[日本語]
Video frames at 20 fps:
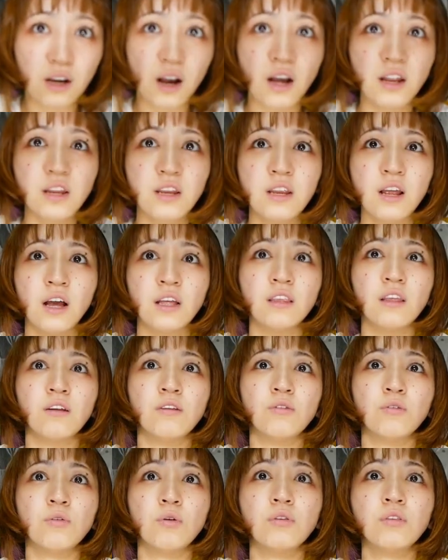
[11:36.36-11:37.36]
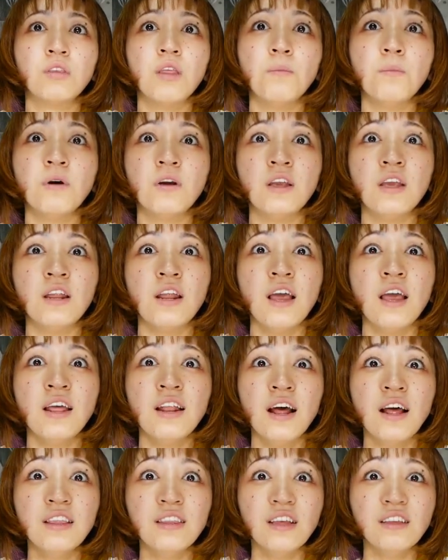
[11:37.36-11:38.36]
光に当てるととっても綺麗
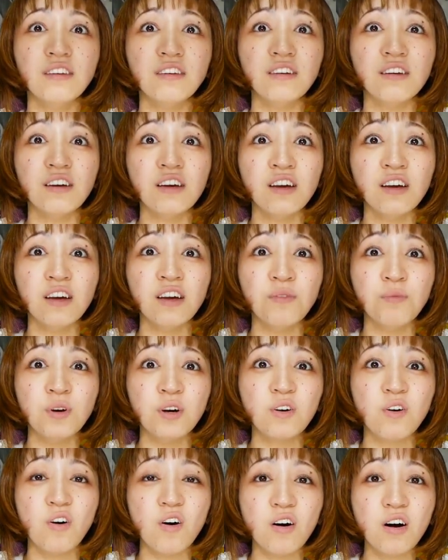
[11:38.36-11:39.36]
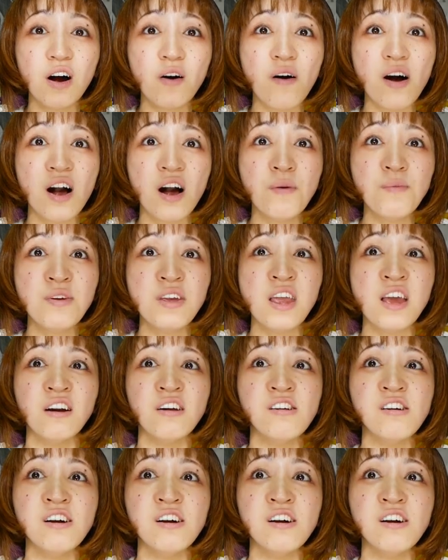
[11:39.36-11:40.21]
なんです向こう側が見える